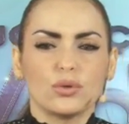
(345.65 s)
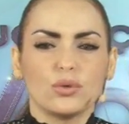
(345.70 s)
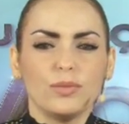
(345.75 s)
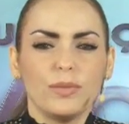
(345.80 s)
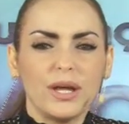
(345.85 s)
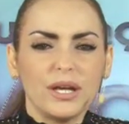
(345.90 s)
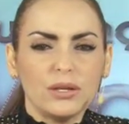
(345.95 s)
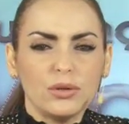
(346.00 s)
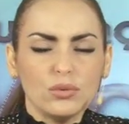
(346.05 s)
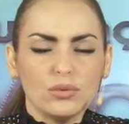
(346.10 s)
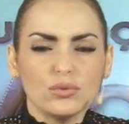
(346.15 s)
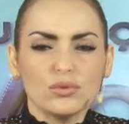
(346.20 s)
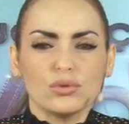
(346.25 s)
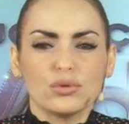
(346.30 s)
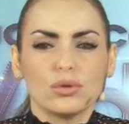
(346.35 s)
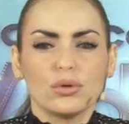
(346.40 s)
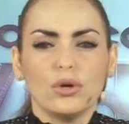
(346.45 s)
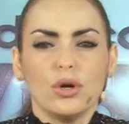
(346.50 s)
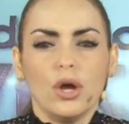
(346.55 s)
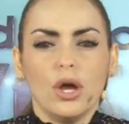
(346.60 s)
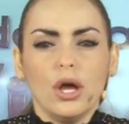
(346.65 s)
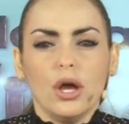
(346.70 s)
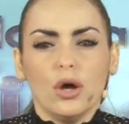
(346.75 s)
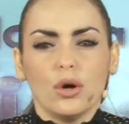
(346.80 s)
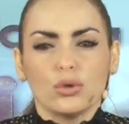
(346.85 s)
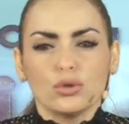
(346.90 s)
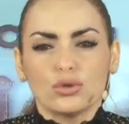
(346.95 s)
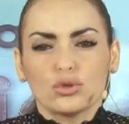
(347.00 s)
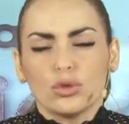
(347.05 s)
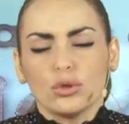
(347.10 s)
como é que
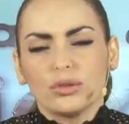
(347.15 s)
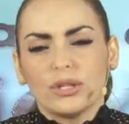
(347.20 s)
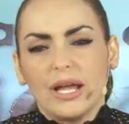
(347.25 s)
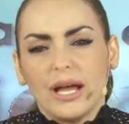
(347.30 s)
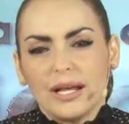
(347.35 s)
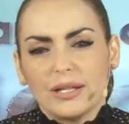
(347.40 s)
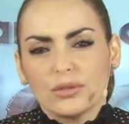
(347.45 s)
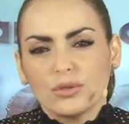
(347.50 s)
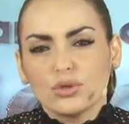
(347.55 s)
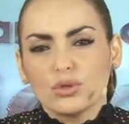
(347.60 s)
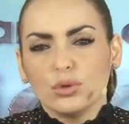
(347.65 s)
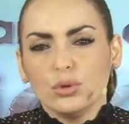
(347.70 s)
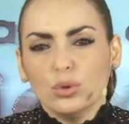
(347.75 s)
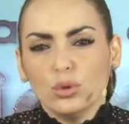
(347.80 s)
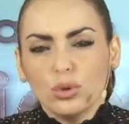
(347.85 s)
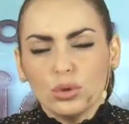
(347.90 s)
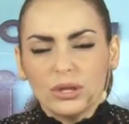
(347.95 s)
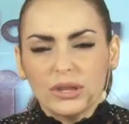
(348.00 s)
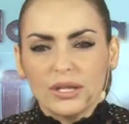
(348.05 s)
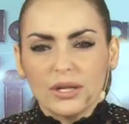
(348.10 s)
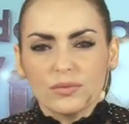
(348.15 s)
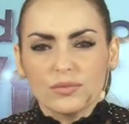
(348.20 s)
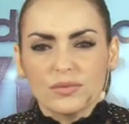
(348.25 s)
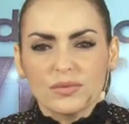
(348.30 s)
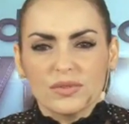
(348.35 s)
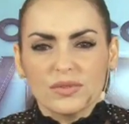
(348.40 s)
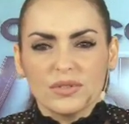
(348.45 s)
os soldados lutam